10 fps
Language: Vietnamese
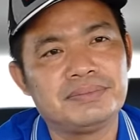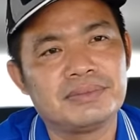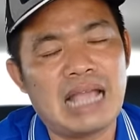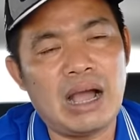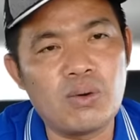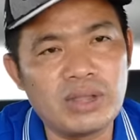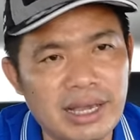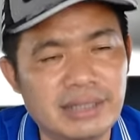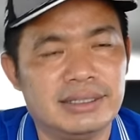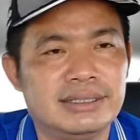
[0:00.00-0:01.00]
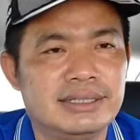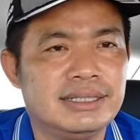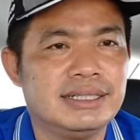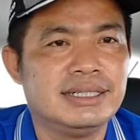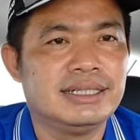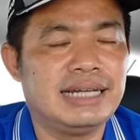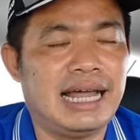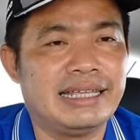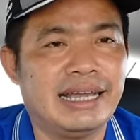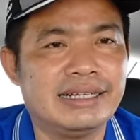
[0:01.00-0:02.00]
hầu như là
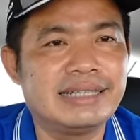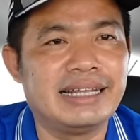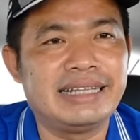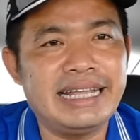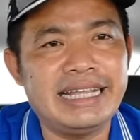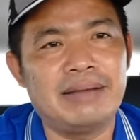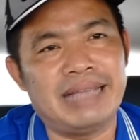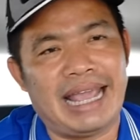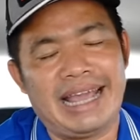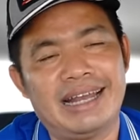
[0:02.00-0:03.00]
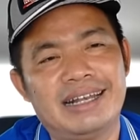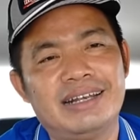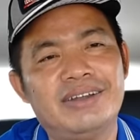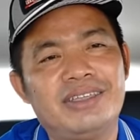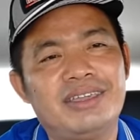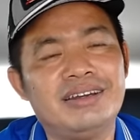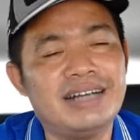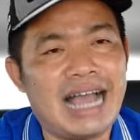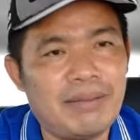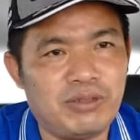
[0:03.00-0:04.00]
những tình tiết giảm nhẹ nó chưa
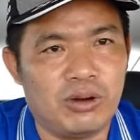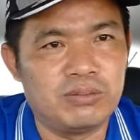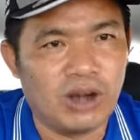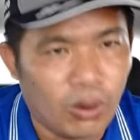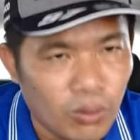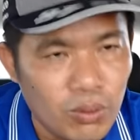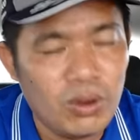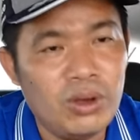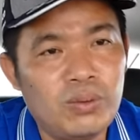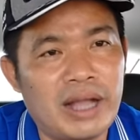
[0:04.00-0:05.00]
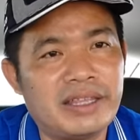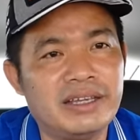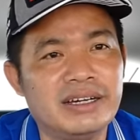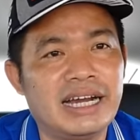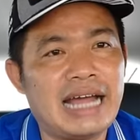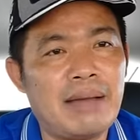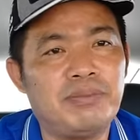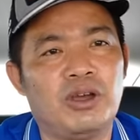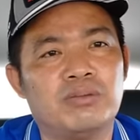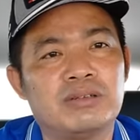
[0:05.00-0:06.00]
áp dụng đủ và chưa áp
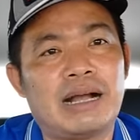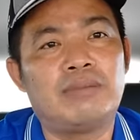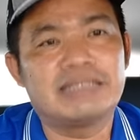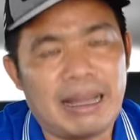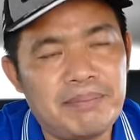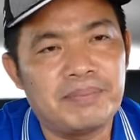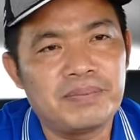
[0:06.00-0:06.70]
dụng công tâm